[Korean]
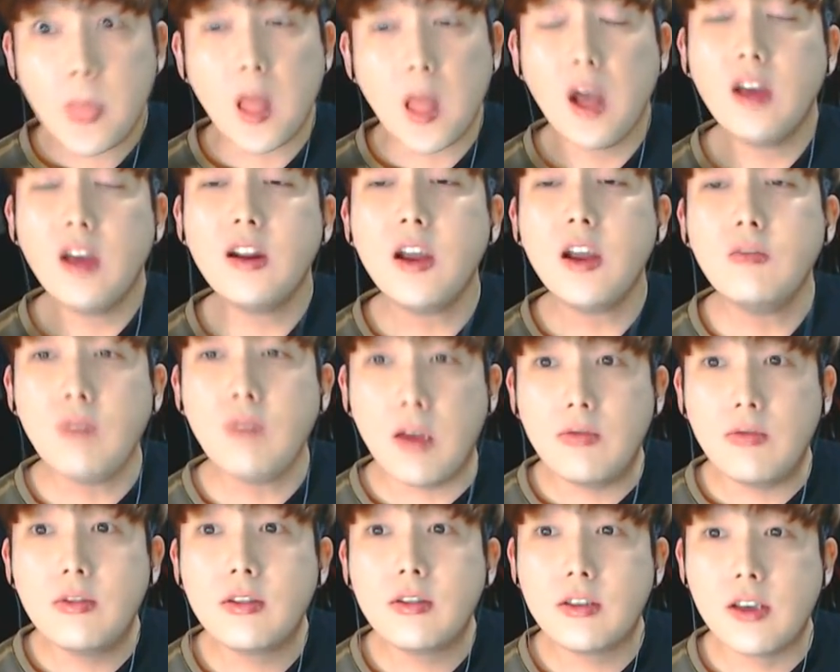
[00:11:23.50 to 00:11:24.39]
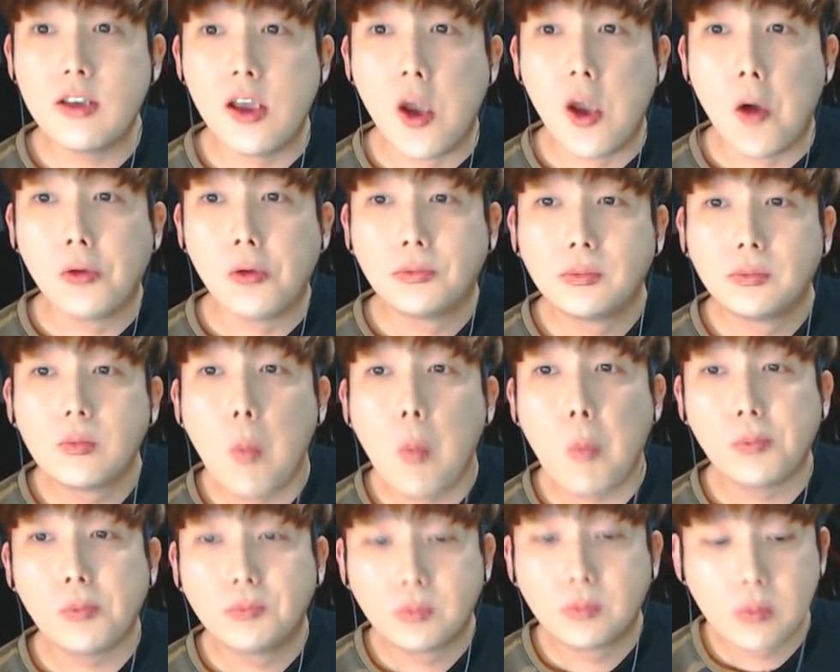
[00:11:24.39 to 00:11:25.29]
하나도 안 느끼해요.
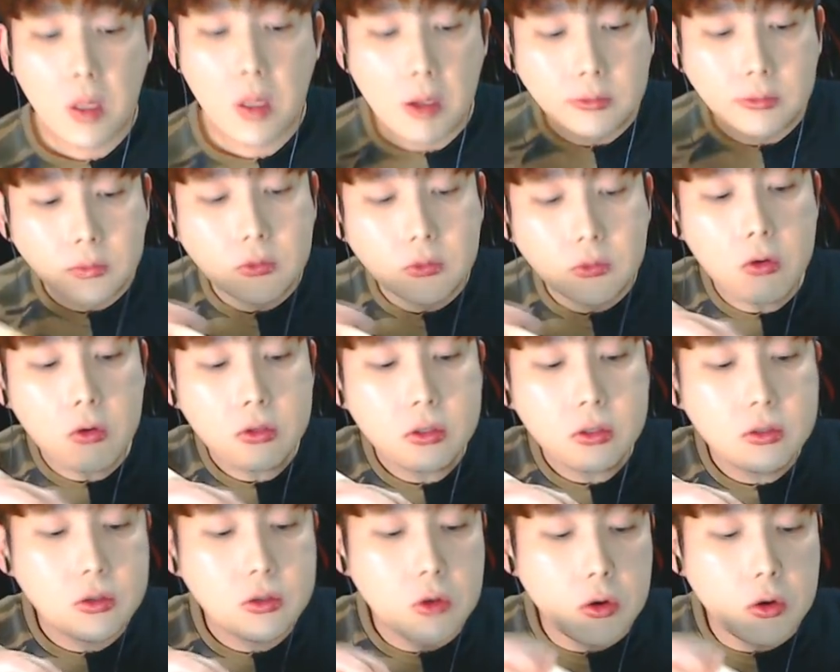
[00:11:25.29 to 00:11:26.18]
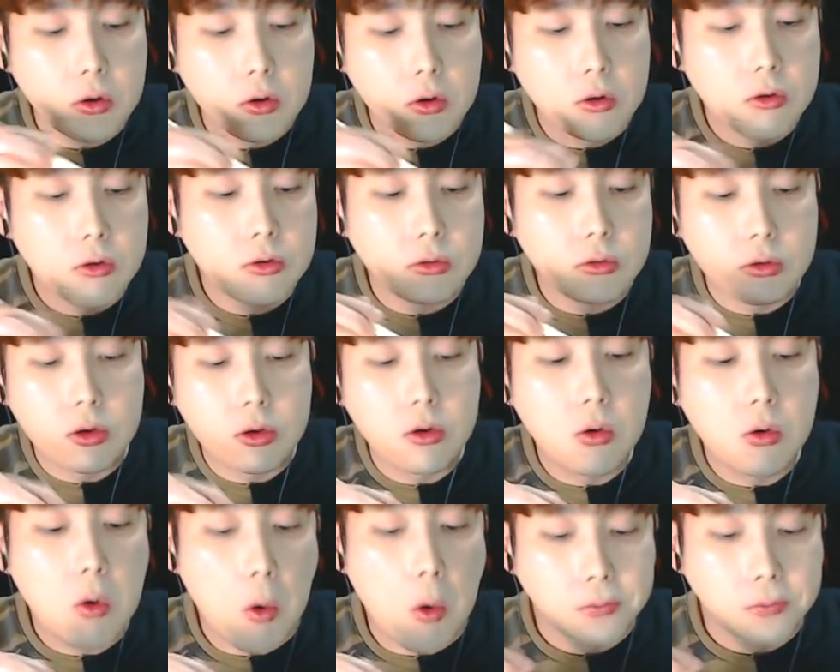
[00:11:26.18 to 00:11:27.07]
훨씬 더
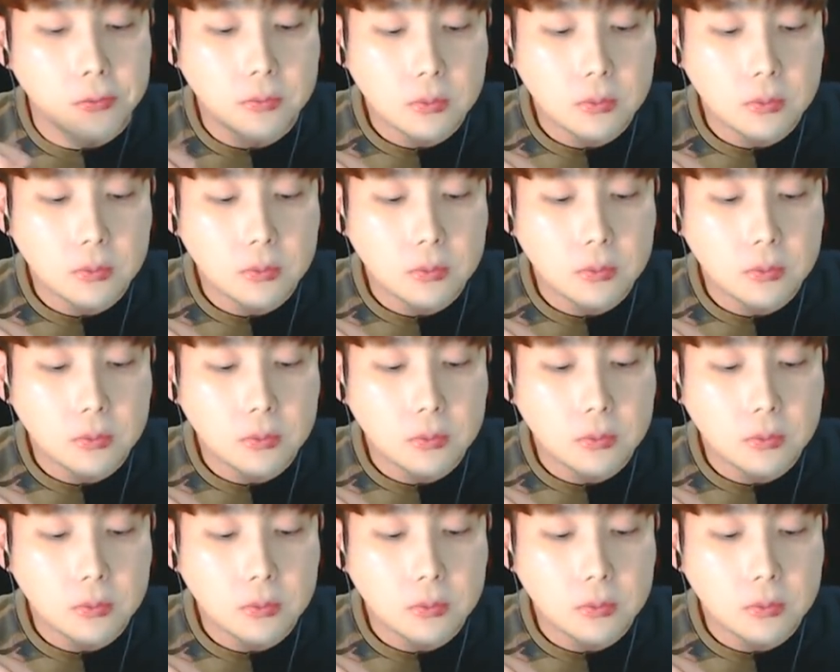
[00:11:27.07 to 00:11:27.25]
그리고